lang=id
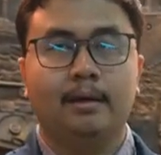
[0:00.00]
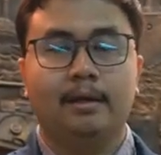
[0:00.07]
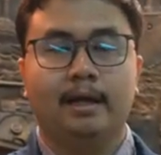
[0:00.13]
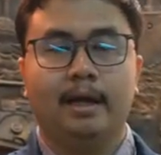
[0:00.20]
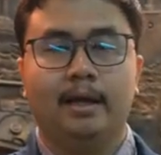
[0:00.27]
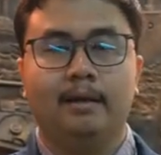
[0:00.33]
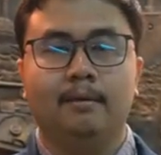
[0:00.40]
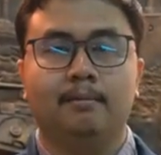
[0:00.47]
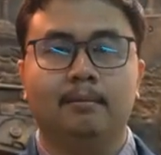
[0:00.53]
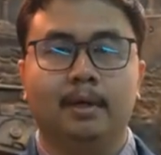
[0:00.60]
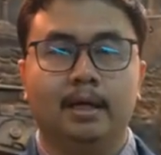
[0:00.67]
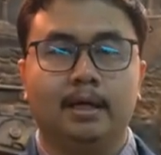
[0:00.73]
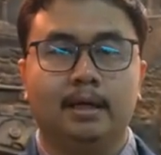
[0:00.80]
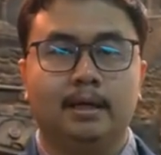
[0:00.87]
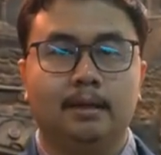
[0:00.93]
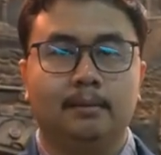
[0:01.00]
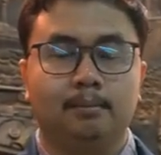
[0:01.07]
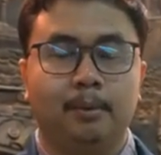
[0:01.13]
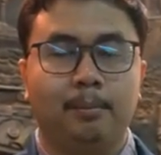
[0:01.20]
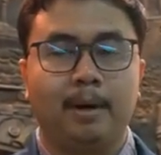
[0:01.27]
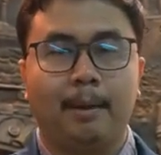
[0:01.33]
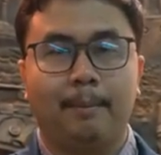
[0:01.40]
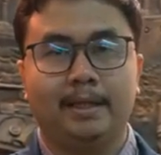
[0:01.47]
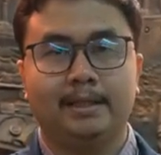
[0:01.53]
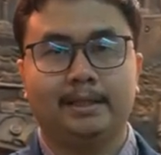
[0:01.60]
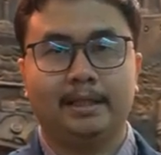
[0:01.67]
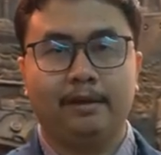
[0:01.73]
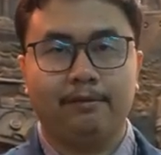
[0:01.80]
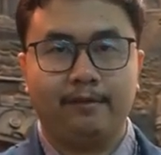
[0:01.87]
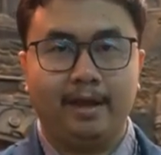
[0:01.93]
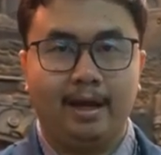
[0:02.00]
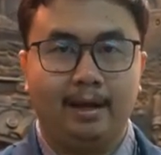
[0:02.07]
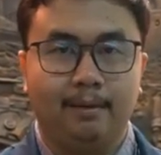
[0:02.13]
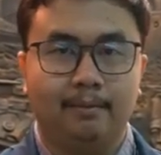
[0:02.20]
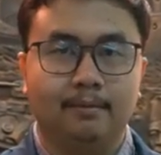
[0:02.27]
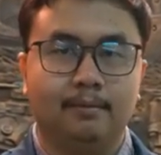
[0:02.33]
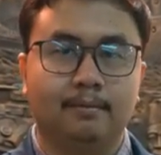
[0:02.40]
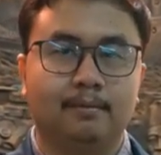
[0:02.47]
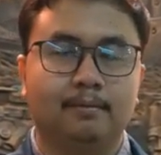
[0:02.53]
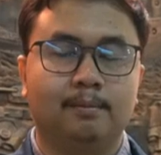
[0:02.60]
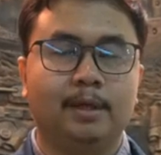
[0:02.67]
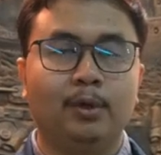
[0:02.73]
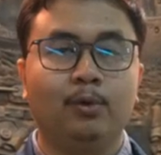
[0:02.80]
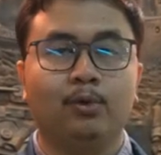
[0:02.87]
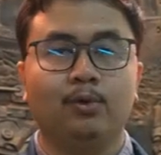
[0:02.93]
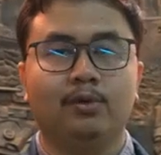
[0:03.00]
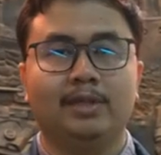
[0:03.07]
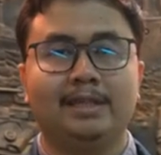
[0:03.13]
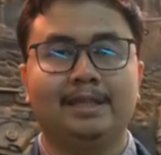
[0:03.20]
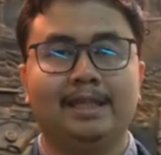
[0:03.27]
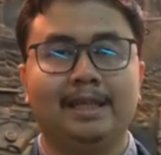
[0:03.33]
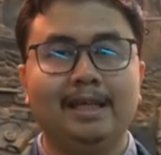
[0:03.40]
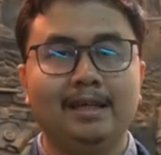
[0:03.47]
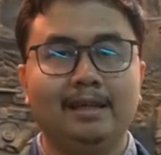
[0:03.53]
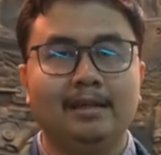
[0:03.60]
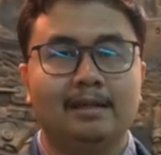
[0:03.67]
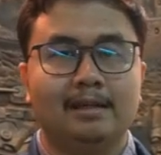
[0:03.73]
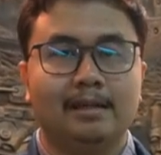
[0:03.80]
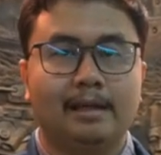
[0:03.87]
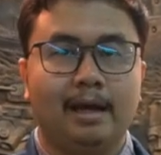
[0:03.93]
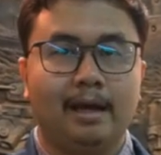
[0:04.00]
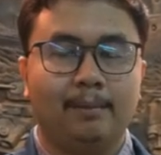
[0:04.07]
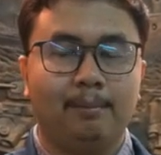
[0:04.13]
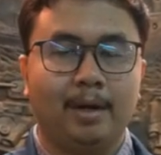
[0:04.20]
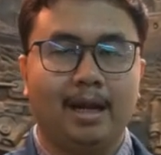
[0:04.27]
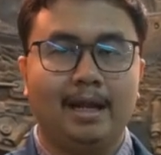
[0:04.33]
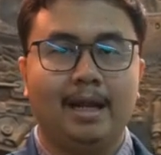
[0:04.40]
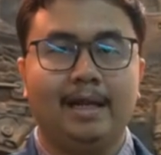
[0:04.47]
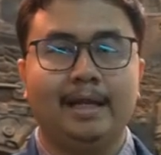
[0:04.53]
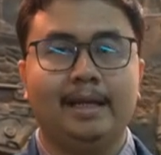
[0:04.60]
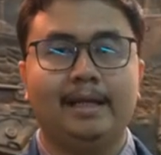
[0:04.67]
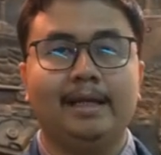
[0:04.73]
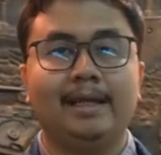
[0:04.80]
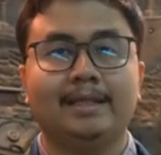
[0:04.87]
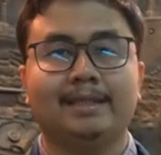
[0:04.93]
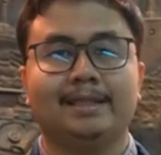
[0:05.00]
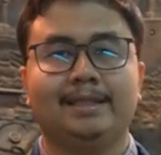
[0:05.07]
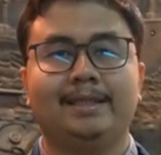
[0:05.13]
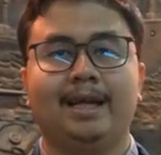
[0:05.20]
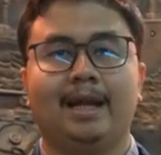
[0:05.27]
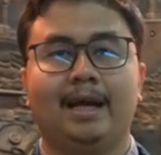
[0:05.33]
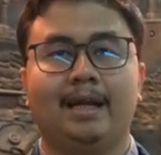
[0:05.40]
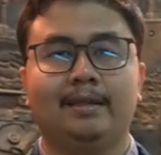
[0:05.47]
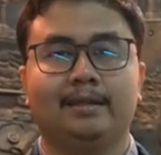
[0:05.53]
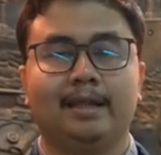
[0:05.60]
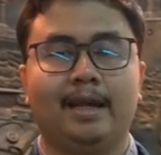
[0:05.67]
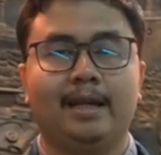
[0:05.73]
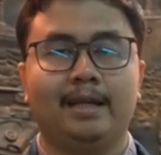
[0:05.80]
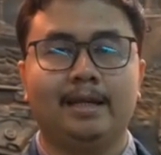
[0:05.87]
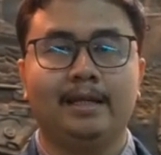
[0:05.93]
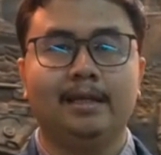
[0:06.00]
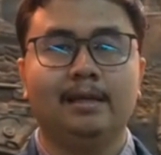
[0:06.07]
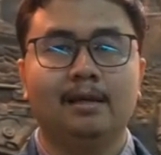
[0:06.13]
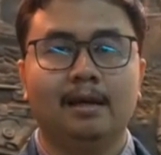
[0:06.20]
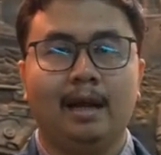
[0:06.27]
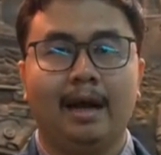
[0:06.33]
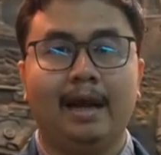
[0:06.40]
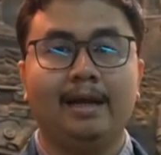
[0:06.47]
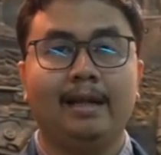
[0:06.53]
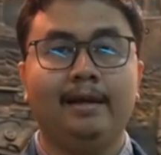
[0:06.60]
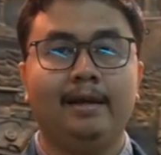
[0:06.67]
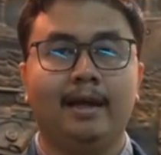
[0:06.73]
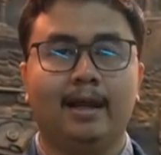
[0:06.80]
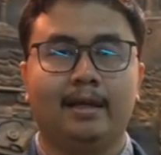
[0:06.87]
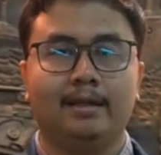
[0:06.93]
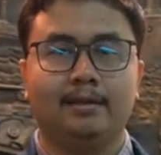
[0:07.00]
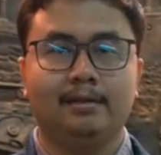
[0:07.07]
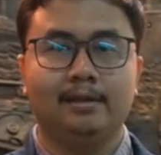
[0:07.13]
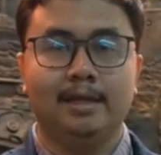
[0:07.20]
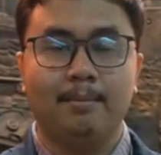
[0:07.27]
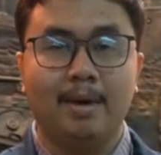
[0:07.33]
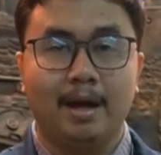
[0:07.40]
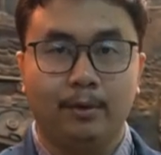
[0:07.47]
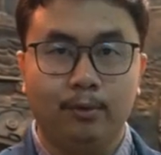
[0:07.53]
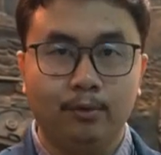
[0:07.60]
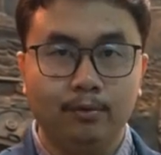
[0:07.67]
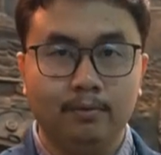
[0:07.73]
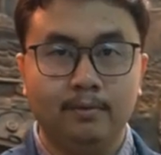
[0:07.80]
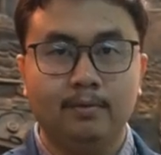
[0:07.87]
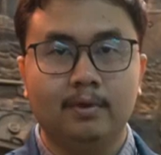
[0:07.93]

dan uh, beberapa staf yang mendukung di sini yang berada di Dinas Kesejarahan TNI Angkatan Darat di Bandung.